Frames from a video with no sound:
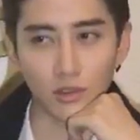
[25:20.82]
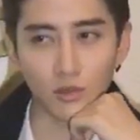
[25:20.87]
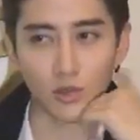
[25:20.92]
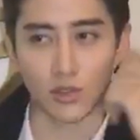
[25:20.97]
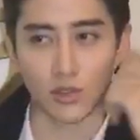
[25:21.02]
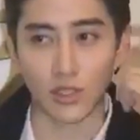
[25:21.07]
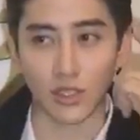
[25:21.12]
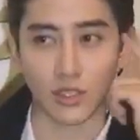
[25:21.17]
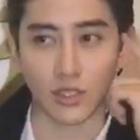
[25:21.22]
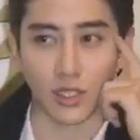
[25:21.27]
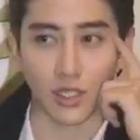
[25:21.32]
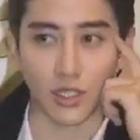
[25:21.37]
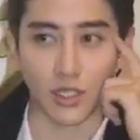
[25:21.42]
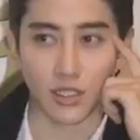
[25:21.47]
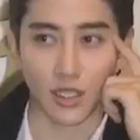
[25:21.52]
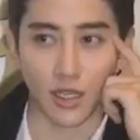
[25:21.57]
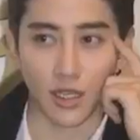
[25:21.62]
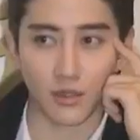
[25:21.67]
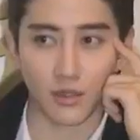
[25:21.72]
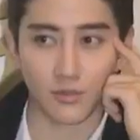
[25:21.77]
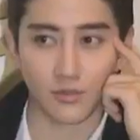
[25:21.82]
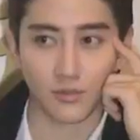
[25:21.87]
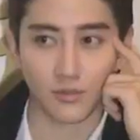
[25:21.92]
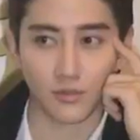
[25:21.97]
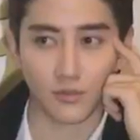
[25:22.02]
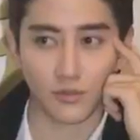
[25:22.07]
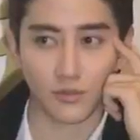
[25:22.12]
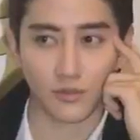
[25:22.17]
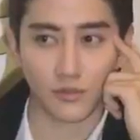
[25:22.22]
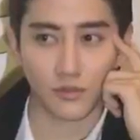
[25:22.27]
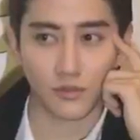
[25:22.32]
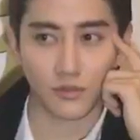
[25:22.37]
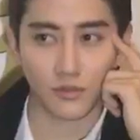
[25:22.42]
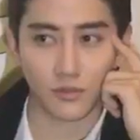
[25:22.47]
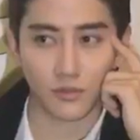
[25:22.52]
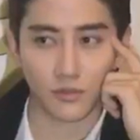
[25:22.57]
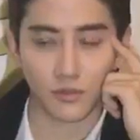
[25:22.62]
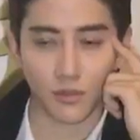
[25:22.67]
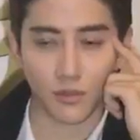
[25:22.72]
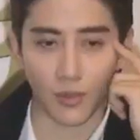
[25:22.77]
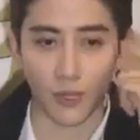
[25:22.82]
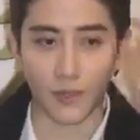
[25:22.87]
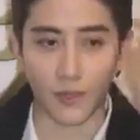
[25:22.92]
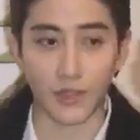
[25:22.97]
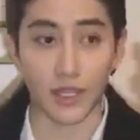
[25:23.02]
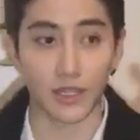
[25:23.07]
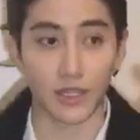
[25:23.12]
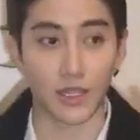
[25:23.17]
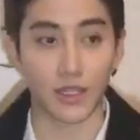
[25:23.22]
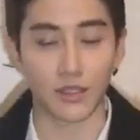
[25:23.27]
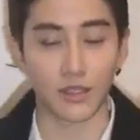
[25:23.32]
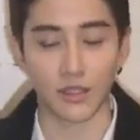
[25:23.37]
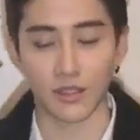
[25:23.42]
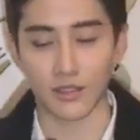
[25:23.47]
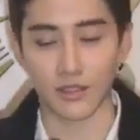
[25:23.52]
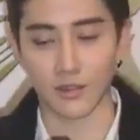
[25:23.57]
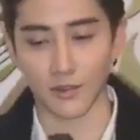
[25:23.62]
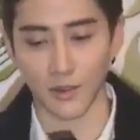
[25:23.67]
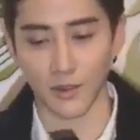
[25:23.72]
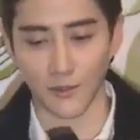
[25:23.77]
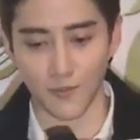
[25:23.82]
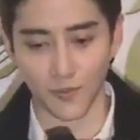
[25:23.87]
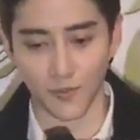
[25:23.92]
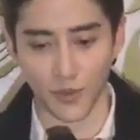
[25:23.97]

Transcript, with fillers: 我想想一下。嗯，简单点是吗？